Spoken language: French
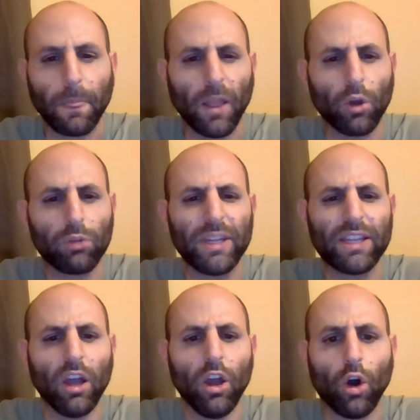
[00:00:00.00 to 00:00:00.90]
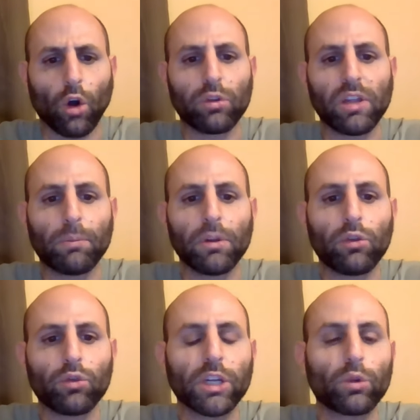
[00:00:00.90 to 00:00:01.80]
Ensuite, en deuxième
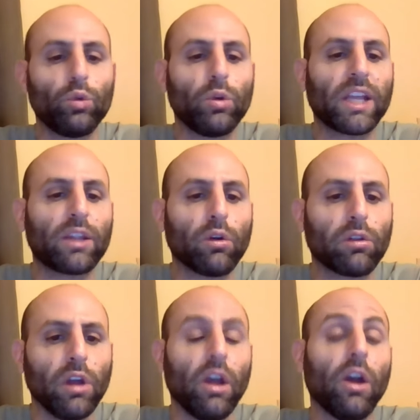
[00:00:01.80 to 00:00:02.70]
position, j'ai retenu le 14,